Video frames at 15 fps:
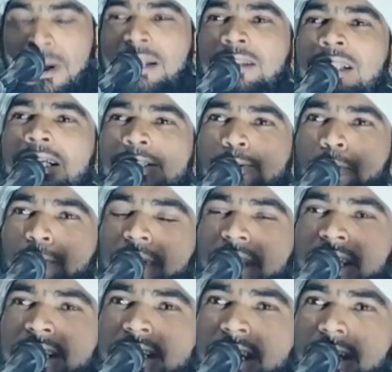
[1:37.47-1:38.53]
বান্দা
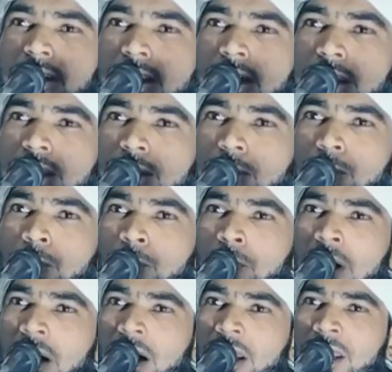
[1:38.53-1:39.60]
জমিনে টেক লাগিয়ে
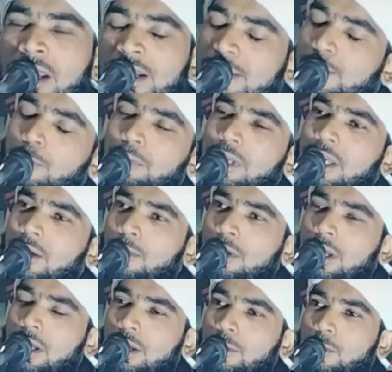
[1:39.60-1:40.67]
ঘুমায় জমিনে
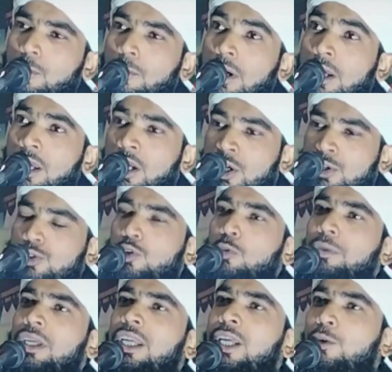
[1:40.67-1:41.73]
অনেকে ঘুমায়
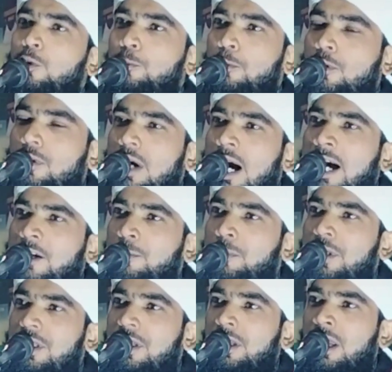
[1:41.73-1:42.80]
জমিনের উপর খাট
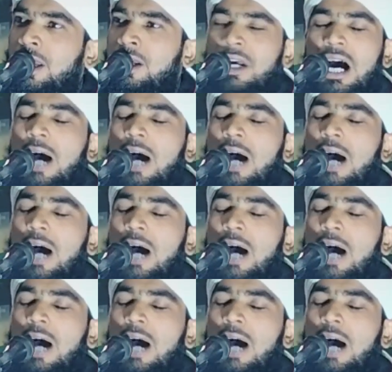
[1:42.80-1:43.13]
বিছিয়ে